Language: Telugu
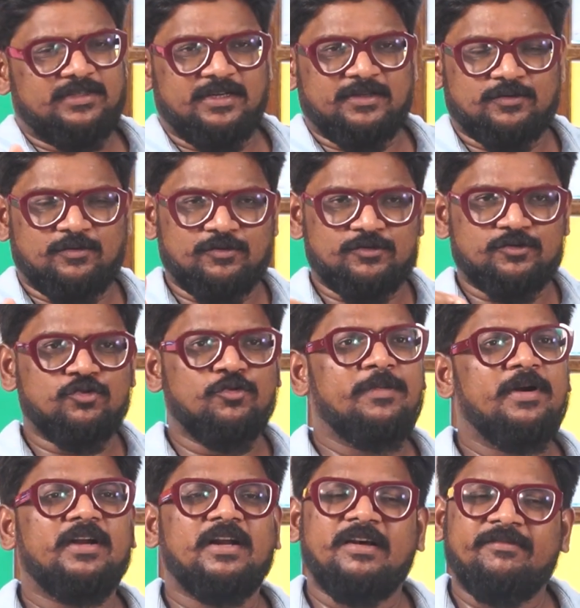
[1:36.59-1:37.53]
చేసుకోవచ్చు
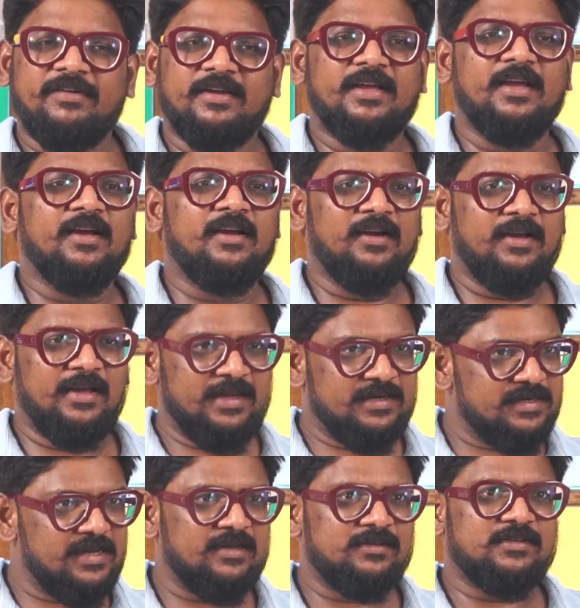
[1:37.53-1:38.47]
హ్యూమన్ ట్రాఫికింగ్
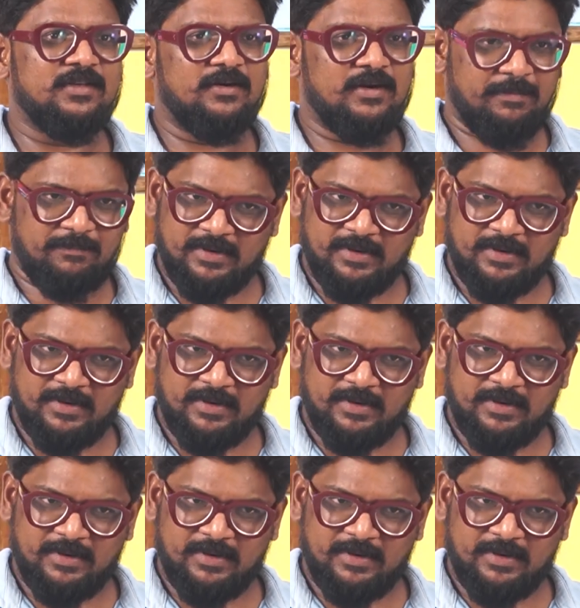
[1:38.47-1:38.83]
ఏం చేస్తారు